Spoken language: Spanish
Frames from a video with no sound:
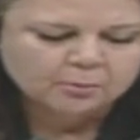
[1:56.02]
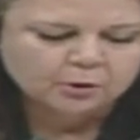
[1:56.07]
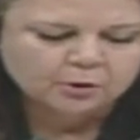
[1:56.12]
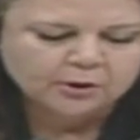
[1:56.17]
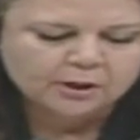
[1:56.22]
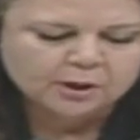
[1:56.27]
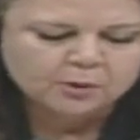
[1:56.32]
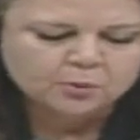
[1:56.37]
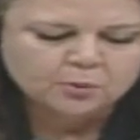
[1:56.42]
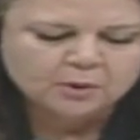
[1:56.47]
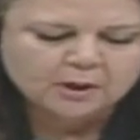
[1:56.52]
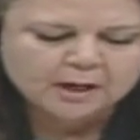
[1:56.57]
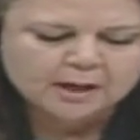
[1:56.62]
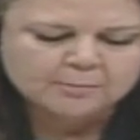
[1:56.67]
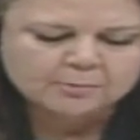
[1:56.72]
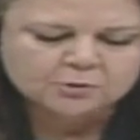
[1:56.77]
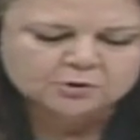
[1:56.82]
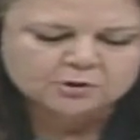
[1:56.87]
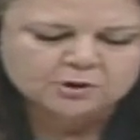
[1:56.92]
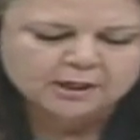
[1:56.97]
porque nunca
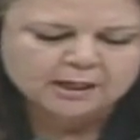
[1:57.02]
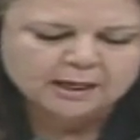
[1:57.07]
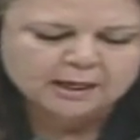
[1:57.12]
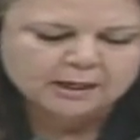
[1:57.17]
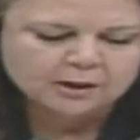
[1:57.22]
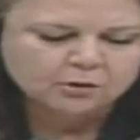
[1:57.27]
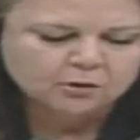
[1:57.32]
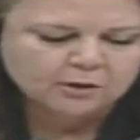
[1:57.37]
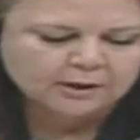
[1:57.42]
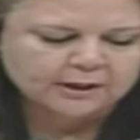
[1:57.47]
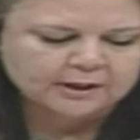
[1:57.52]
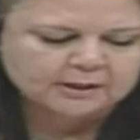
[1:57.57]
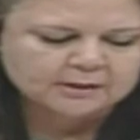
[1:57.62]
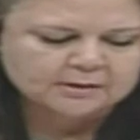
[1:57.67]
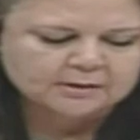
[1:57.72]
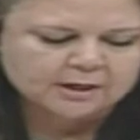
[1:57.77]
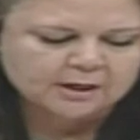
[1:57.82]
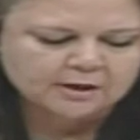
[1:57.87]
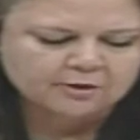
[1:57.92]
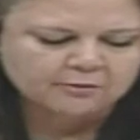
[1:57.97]
hemos negado que en
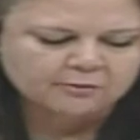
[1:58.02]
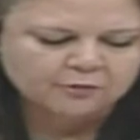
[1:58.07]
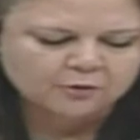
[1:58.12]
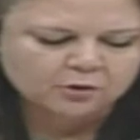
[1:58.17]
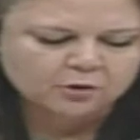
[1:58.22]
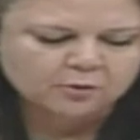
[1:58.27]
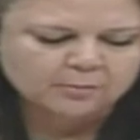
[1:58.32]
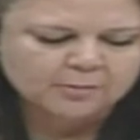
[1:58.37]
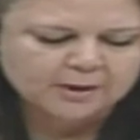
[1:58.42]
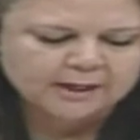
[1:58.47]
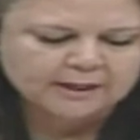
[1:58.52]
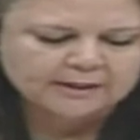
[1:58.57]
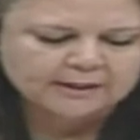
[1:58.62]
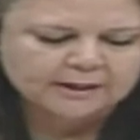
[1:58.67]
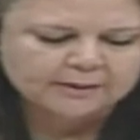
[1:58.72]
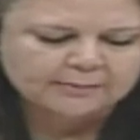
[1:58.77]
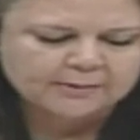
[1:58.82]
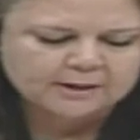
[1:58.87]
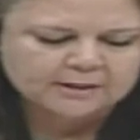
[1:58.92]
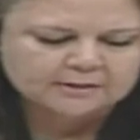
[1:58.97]
esta reforma
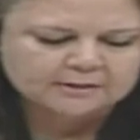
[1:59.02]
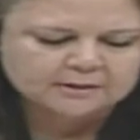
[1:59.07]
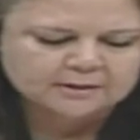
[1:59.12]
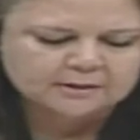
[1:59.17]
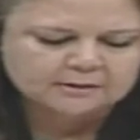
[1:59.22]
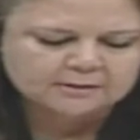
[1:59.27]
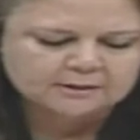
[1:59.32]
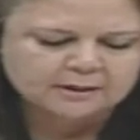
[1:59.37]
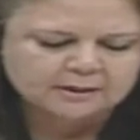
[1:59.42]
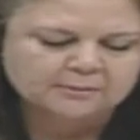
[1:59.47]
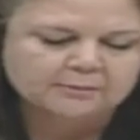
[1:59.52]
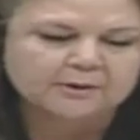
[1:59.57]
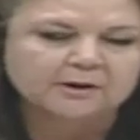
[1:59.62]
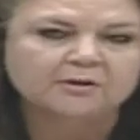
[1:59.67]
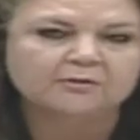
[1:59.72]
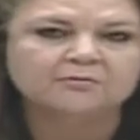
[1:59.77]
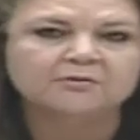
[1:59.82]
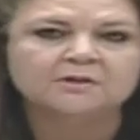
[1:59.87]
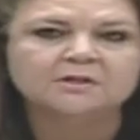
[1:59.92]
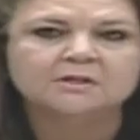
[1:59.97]
hay avances que
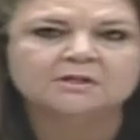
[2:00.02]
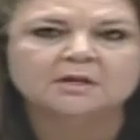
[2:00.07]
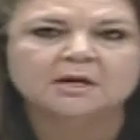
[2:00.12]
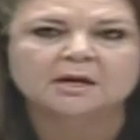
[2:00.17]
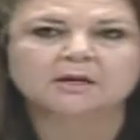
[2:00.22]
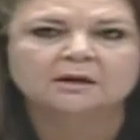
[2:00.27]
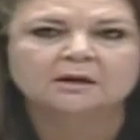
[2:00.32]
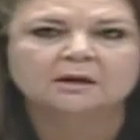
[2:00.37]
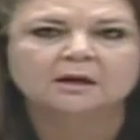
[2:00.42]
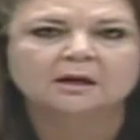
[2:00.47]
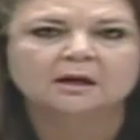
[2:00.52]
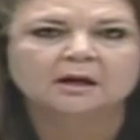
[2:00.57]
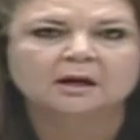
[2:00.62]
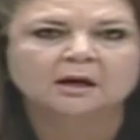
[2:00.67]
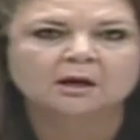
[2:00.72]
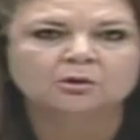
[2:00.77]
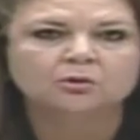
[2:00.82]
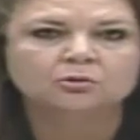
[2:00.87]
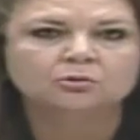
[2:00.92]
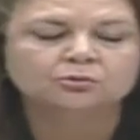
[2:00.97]
benefician
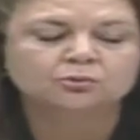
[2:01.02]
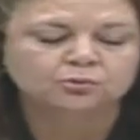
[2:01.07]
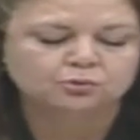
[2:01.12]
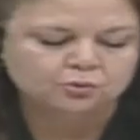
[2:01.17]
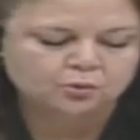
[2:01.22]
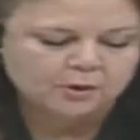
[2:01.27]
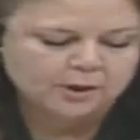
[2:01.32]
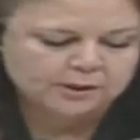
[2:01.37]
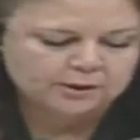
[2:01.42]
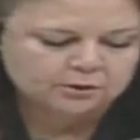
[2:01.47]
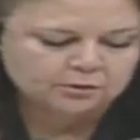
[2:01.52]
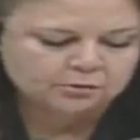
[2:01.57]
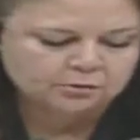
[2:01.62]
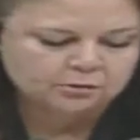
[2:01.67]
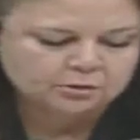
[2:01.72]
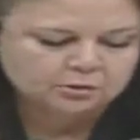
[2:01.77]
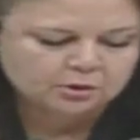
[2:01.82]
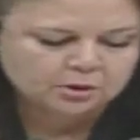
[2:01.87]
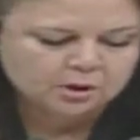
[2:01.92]
a los usuarios.